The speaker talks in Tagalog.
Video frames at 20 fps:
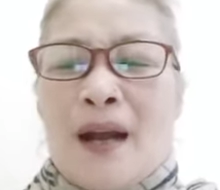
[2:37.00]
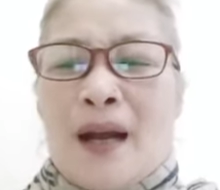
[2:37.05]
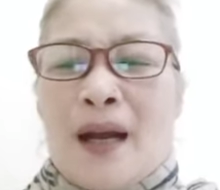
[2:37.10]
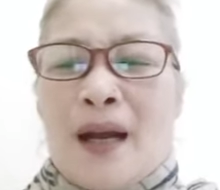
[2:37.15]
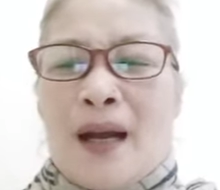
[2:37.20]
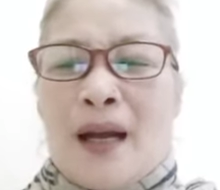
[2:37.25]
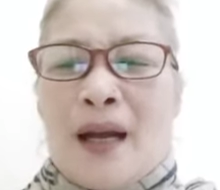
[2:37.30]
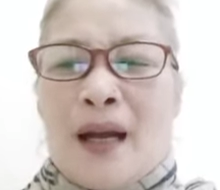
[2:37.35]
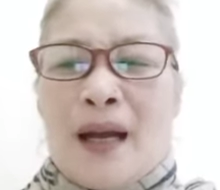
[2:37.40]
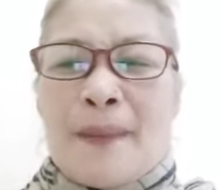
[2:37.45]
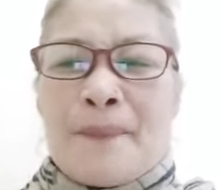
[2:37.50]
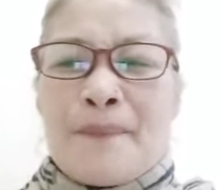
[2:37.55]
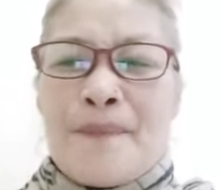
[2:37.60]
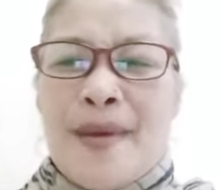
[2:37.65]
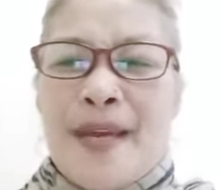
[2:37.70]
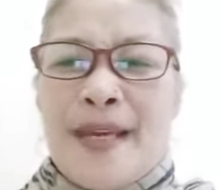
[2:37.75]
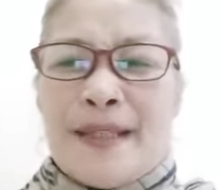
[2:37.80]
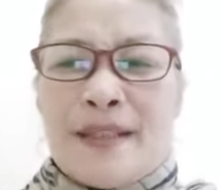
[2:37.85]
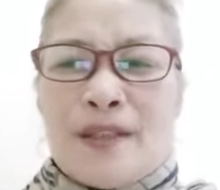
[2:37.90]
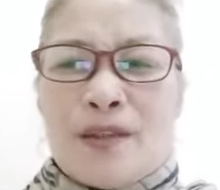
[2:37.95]
uh,
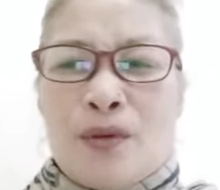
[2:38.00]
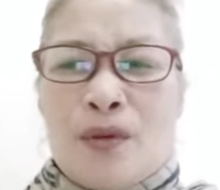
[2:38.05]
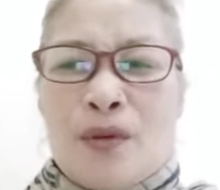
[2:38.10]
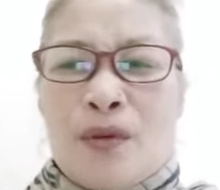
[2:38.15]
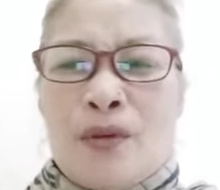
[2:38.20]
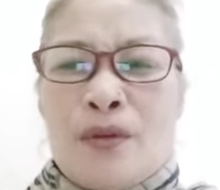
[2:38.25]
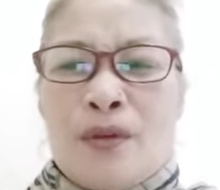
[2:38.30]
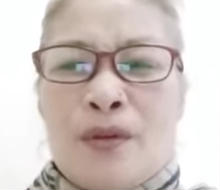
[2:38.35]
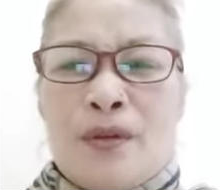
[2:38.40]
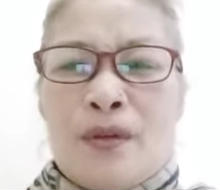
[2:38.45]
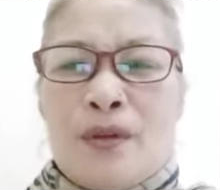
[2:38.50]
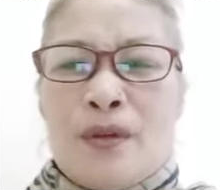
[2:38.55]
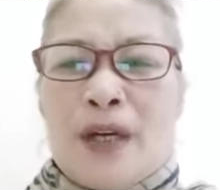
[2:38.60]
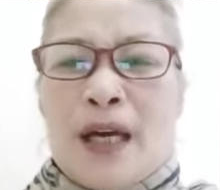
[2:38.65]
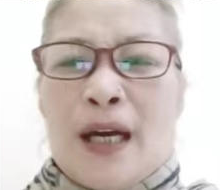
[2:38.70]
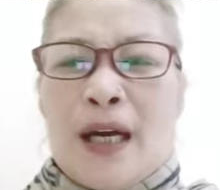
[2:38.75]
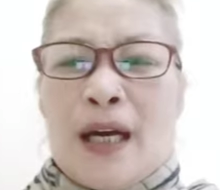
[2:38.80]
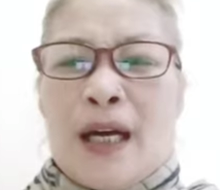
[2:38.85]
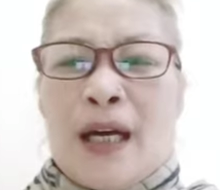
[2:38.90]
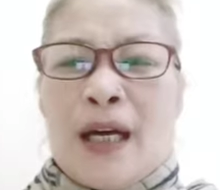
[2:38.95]
based on
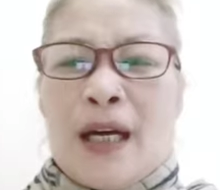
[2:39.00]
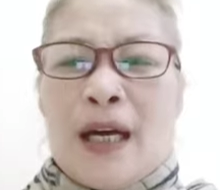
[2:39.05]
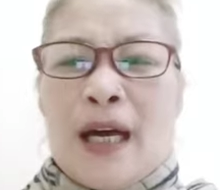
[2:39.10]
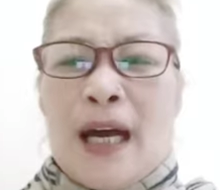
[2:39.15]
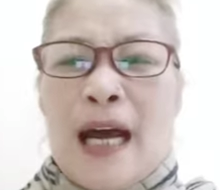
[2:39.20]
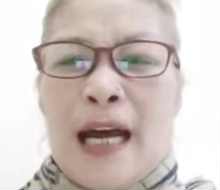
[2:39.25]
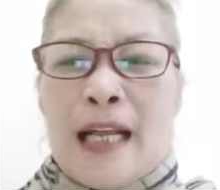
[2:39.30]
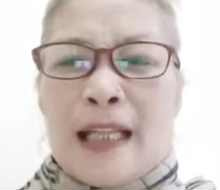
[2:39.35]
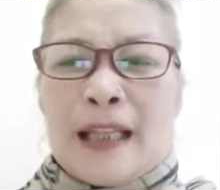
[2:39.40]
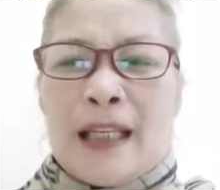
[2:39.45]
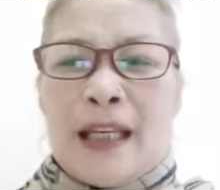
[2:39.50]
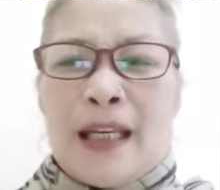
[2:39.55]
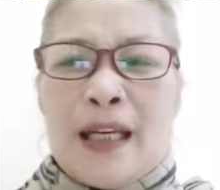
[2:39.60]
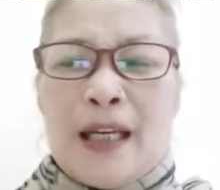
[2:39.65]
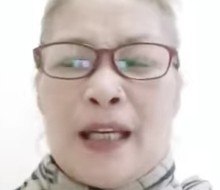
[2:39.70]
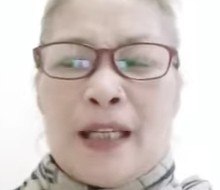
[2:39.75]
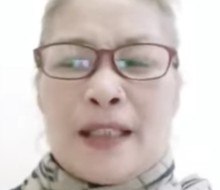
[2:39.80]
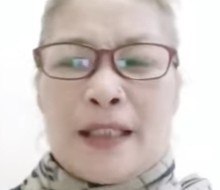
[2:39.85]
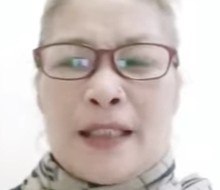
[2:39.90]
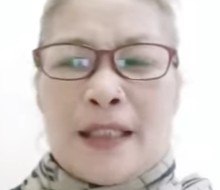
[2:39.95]
uh, ati,
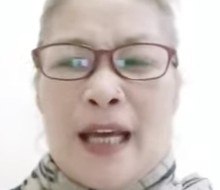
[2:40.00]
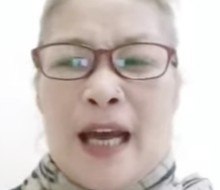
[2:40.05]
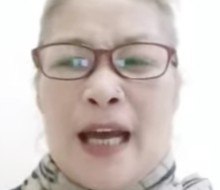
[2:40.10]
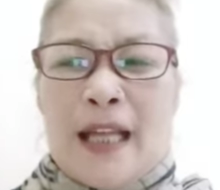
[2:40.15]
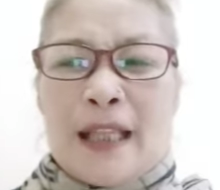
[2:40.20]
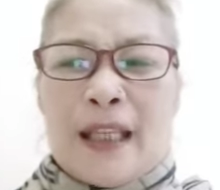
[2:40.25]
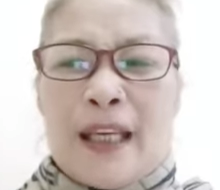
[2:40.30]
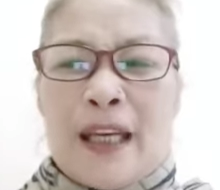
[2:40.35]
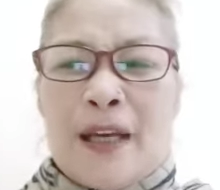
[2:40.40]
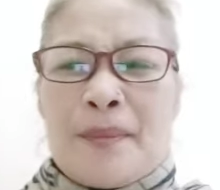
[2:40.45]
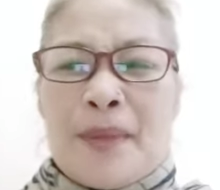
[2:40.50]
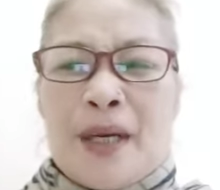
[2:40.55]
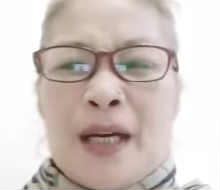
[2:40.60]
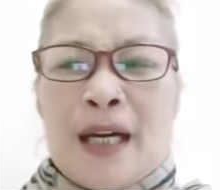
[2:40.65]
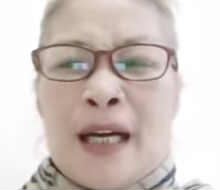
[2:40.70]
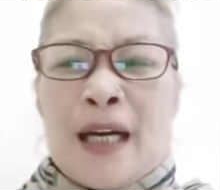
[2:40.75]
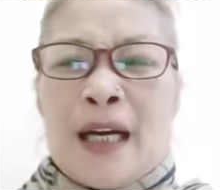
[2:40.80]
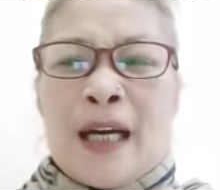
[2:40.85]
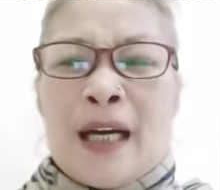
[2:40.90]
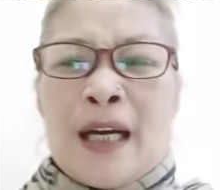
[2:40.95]
sa ating
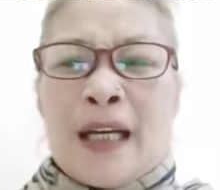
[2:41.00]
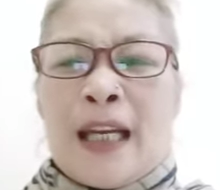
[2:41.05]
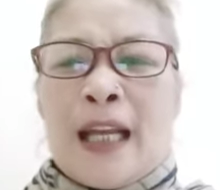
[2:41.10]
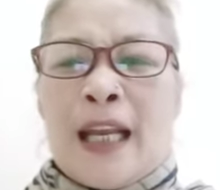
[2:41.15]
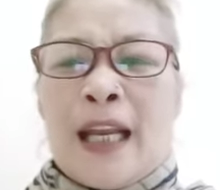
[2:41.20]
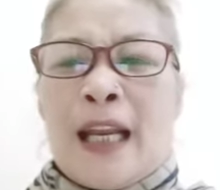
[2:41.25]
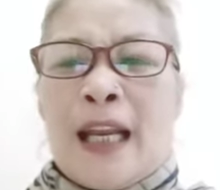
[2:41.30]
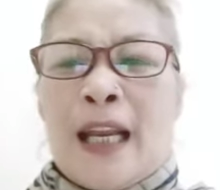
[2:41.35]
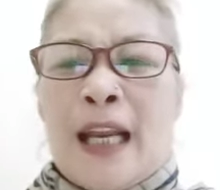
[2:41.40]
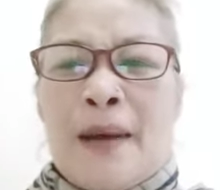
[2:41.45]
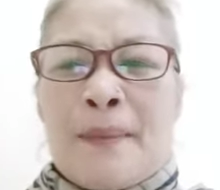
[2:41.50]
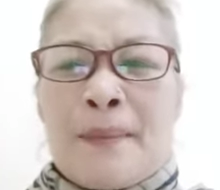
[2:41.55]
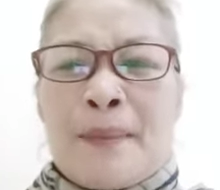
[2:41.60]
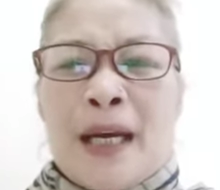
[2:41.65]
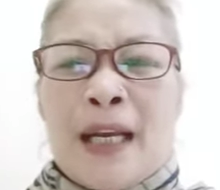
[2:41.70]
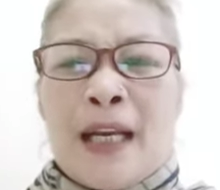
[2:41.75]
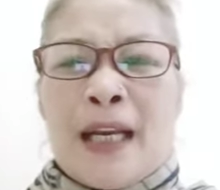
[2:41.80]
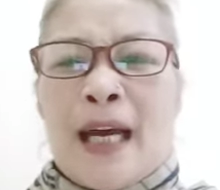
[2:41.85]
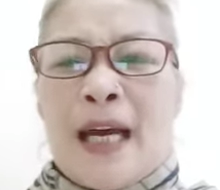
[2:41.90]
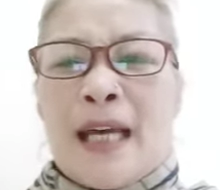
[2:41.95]
mga
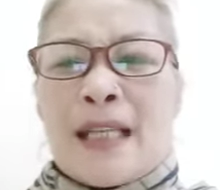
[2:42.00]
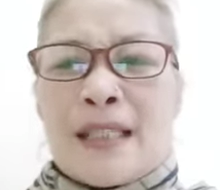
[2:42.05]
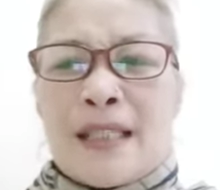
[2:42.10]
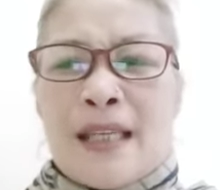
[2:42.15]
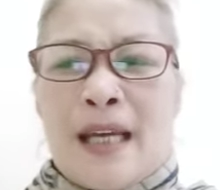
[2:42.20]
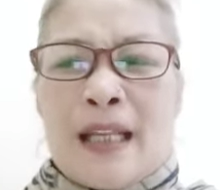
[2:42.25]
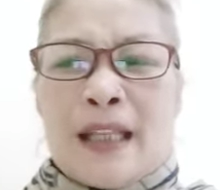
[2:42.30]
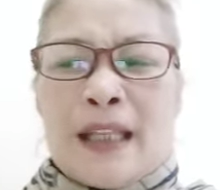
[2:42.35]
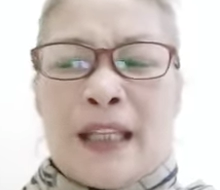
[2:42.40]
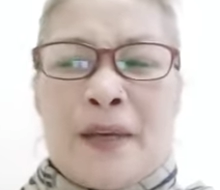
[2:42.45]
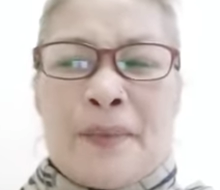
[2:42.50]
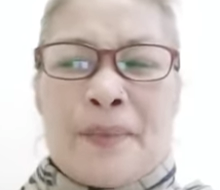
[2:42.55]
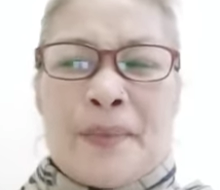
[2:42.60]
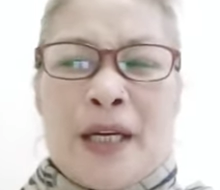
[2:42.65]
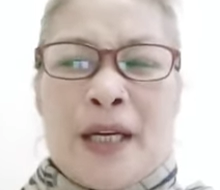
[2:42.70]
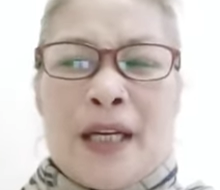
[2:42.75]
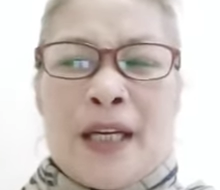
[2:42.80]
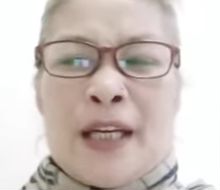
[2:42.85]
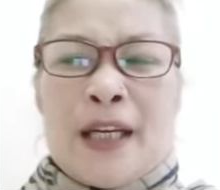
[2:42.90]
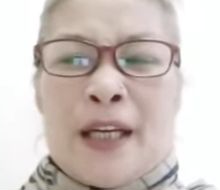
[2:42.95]
nalalaman at sa ating
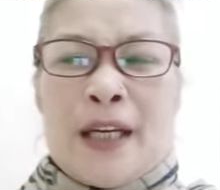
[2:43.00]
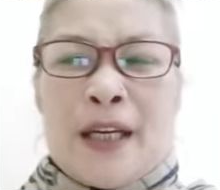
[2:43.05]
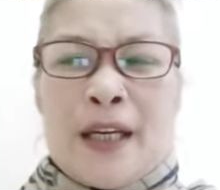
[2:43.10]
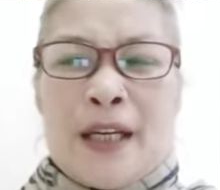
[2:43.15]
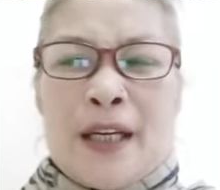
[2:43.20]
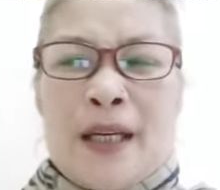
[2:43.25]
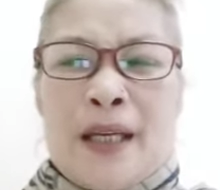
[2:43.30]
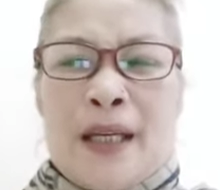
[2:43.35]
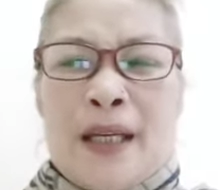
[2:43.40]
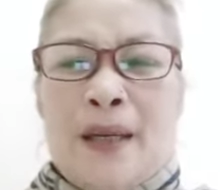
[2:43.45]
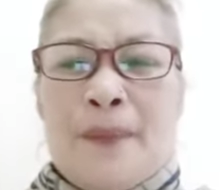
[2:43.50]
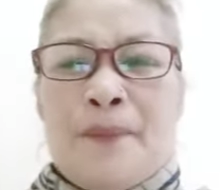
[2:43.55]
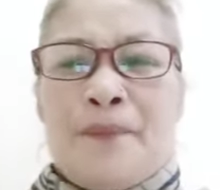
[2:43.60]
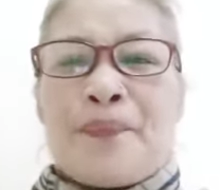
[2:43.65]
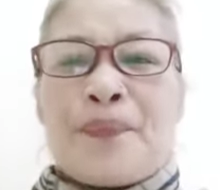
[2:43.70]
mga naririnig.